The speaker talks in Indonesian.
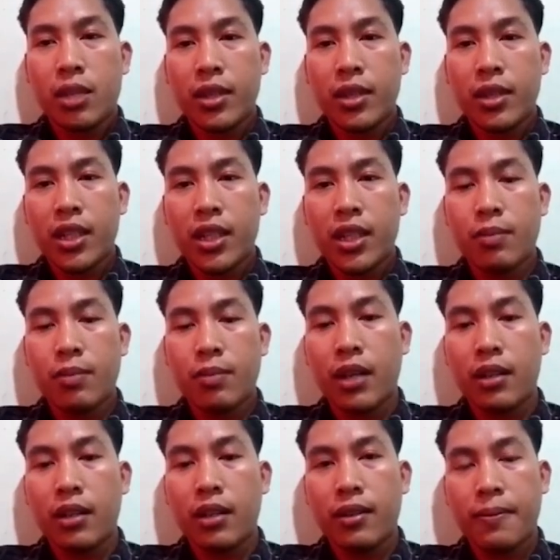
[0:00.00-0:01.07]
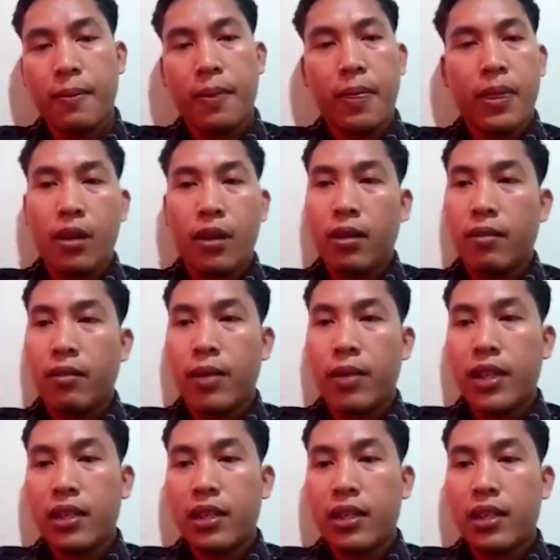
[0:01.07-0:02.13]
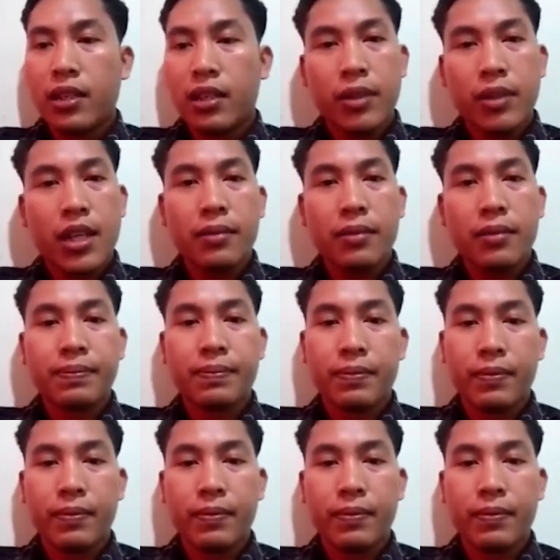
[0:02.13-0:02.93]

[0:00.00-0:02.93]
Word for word: kecamatan setempat. Baik, rekan Peda.